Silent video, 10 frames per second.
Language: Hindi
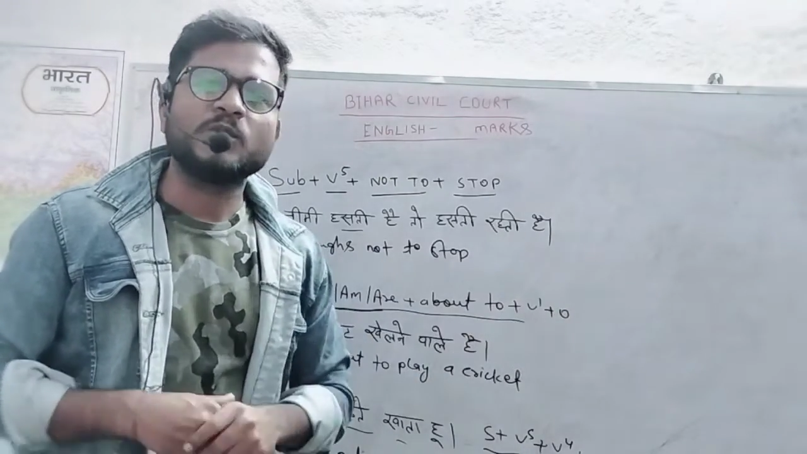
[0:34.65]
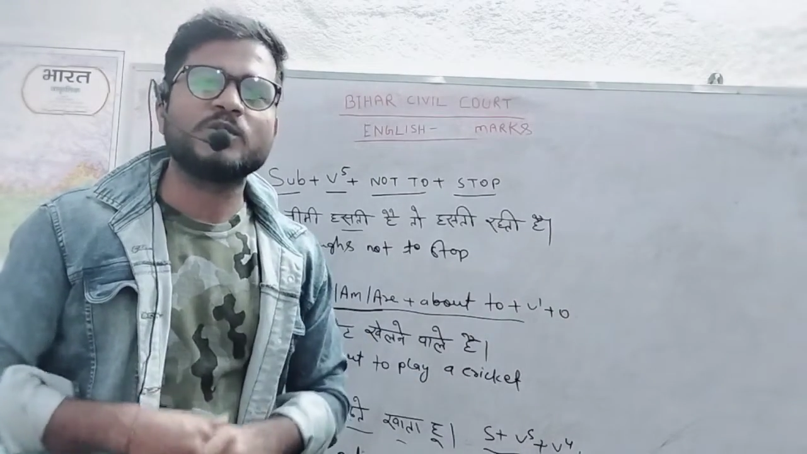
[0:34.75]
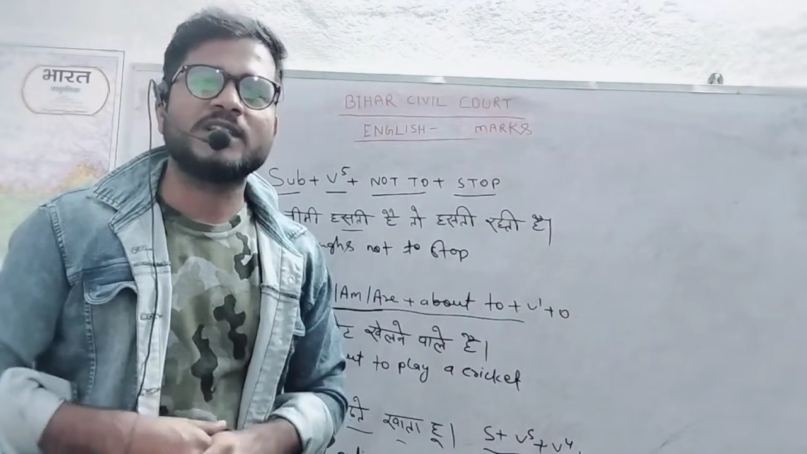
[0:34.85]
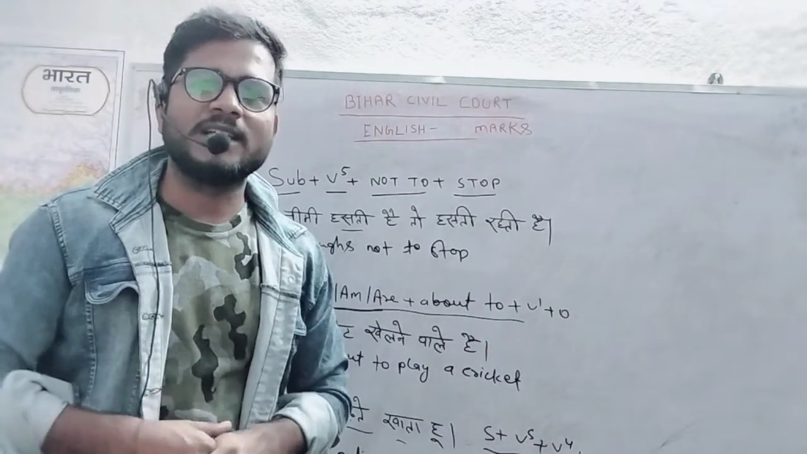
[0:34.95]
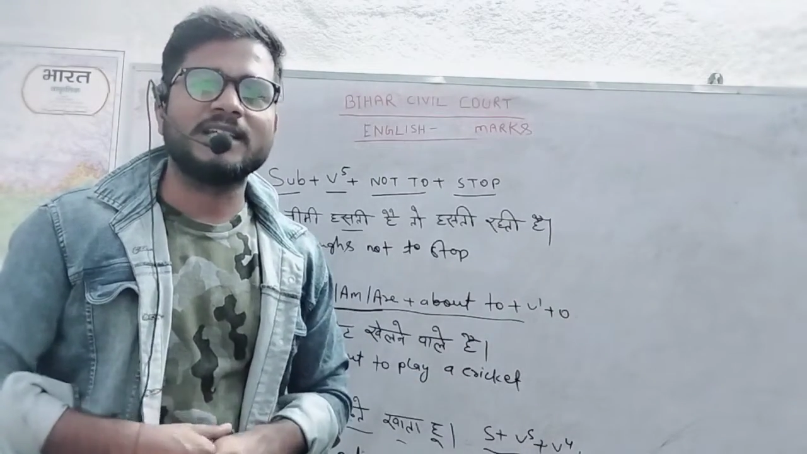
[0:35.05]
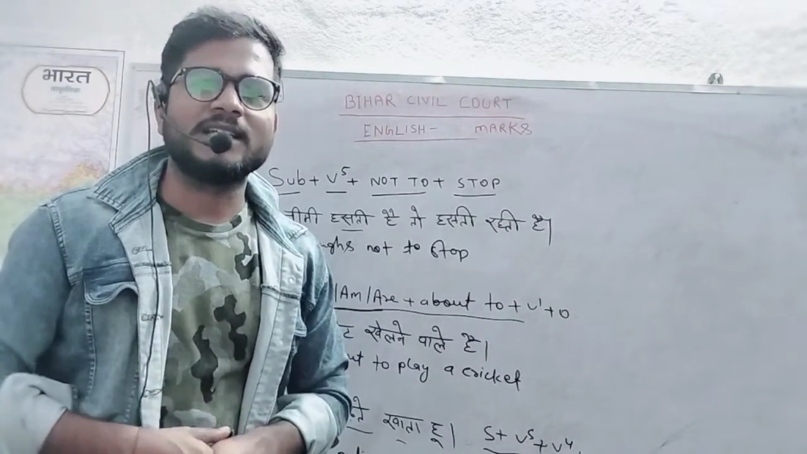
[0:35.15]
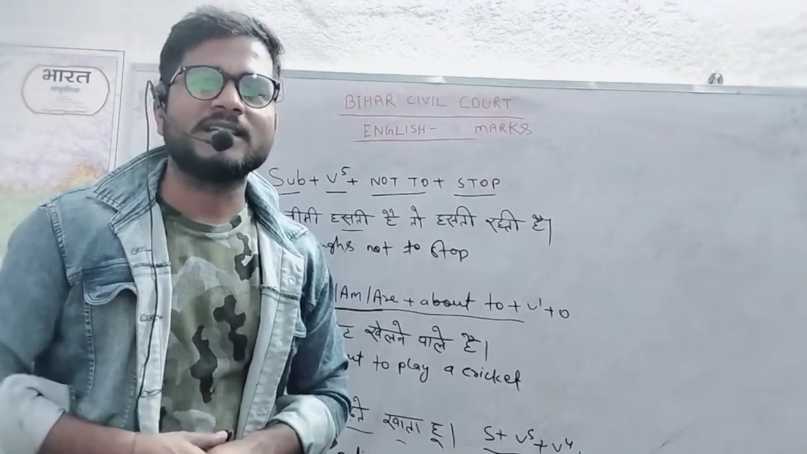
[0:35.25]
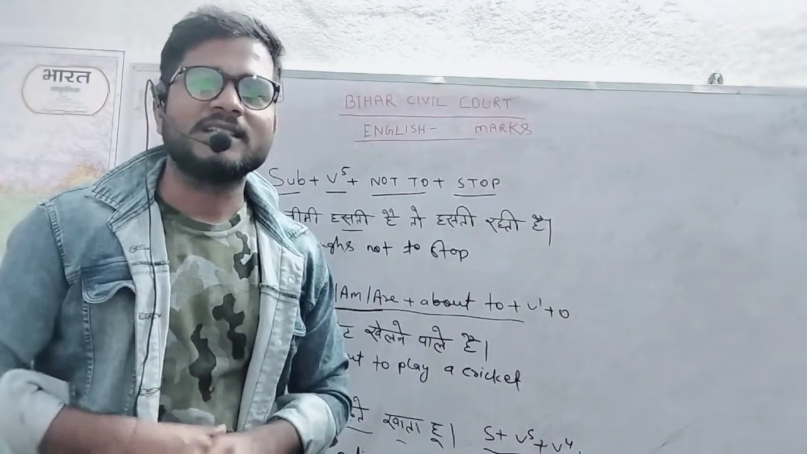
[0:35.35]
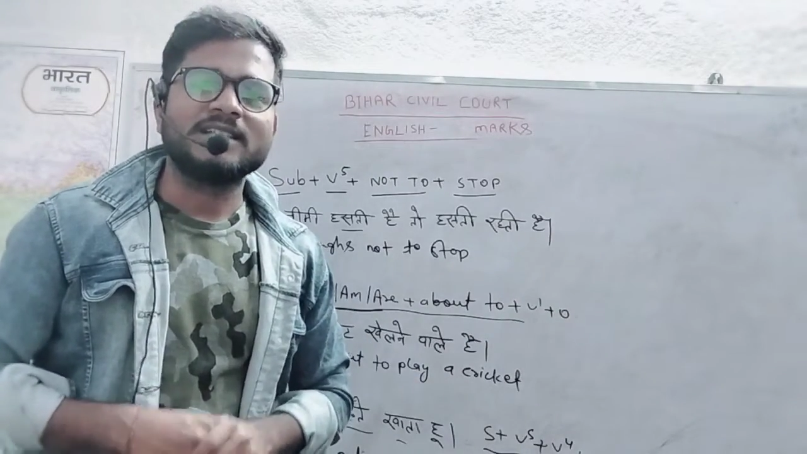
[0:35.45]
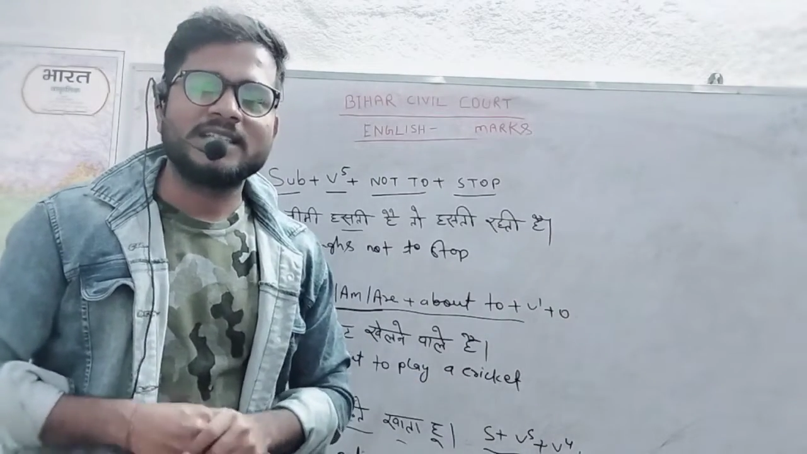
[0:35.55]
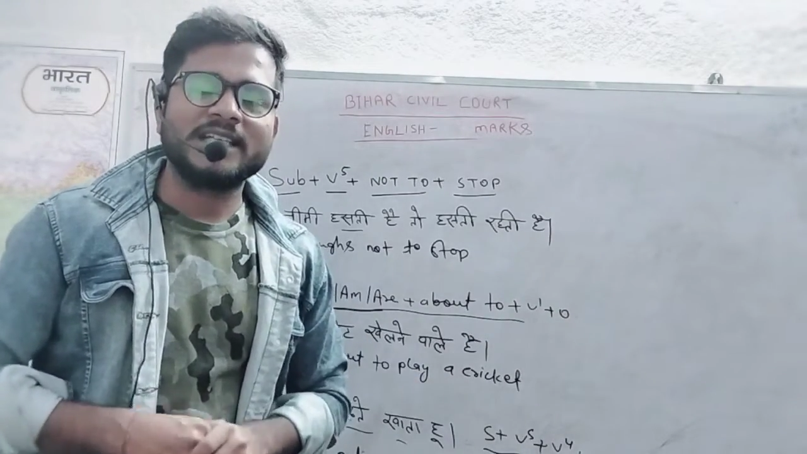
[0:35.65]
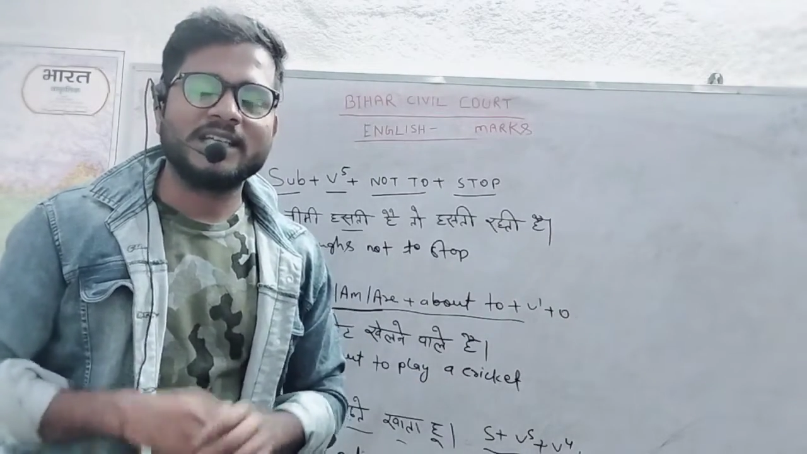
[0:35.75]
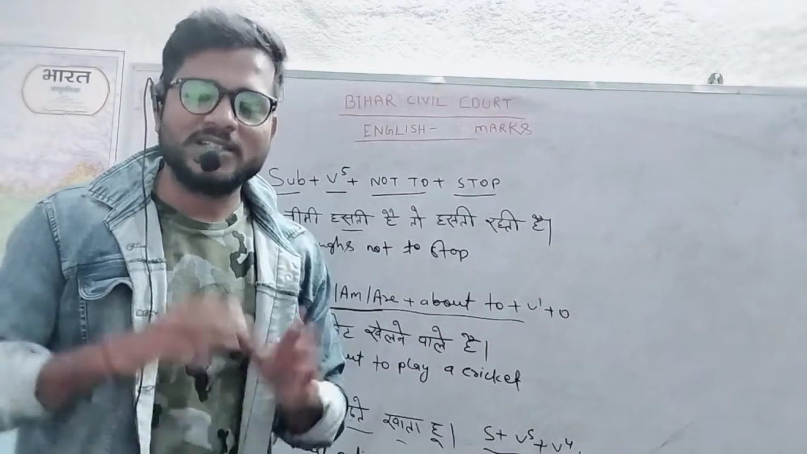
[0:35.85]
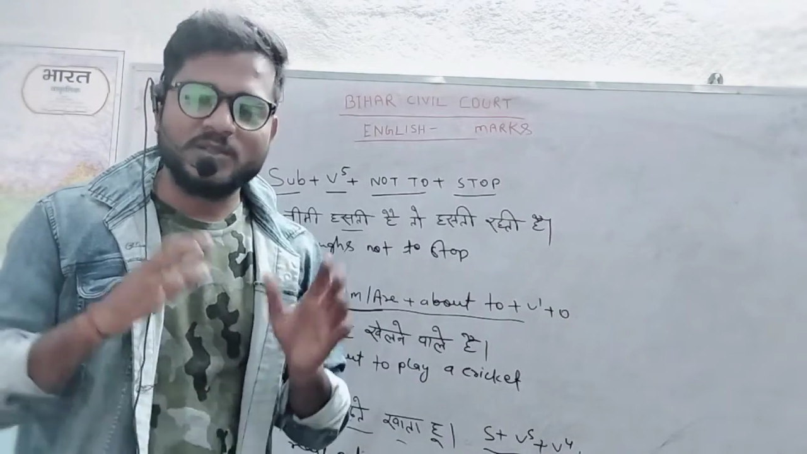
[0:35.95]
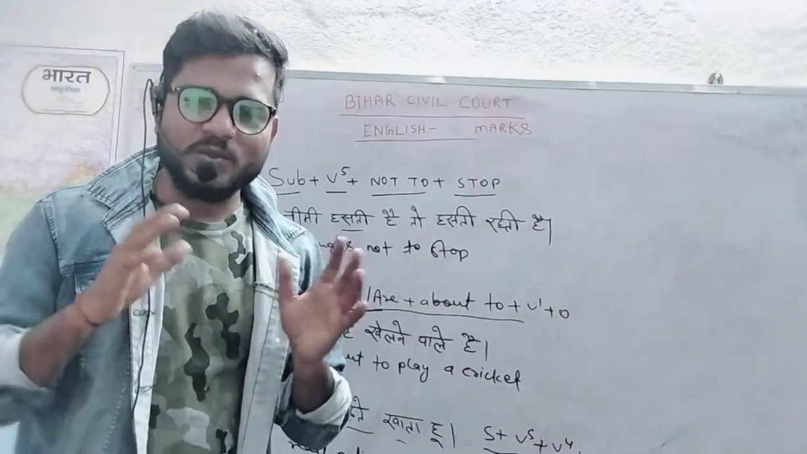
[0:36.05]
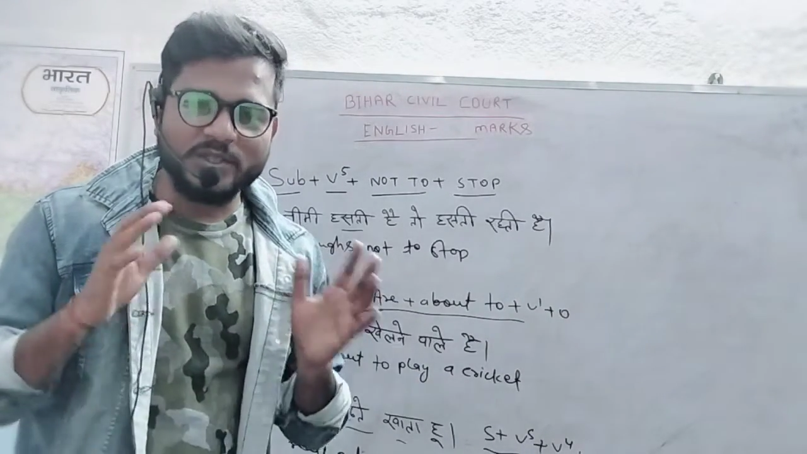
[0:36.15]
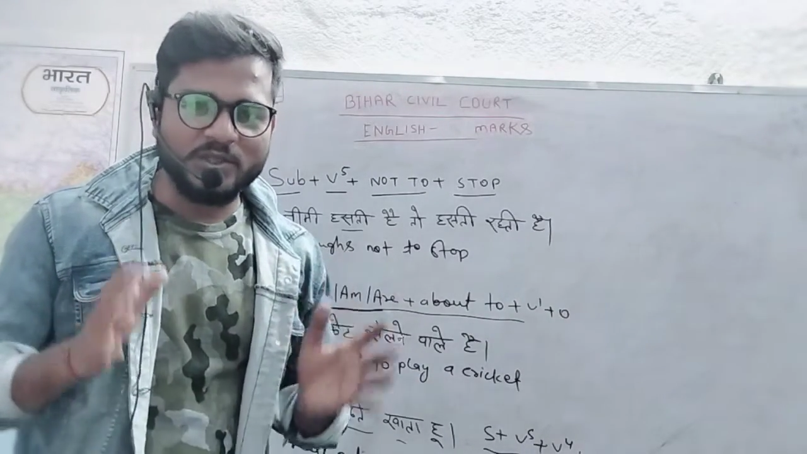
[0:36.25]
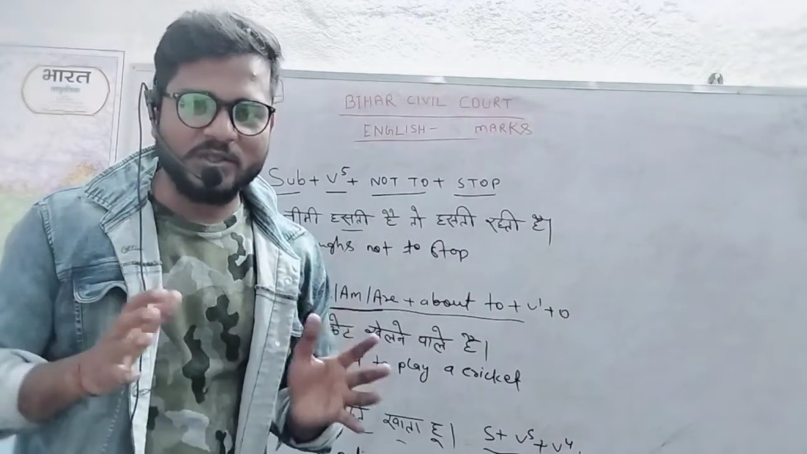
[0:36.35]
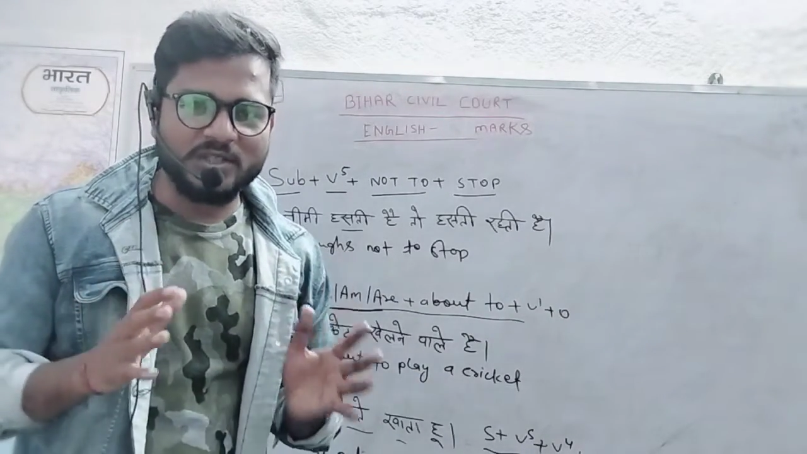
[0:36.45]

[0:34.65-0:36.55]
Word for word: उसके लिए ठीक है किस कोई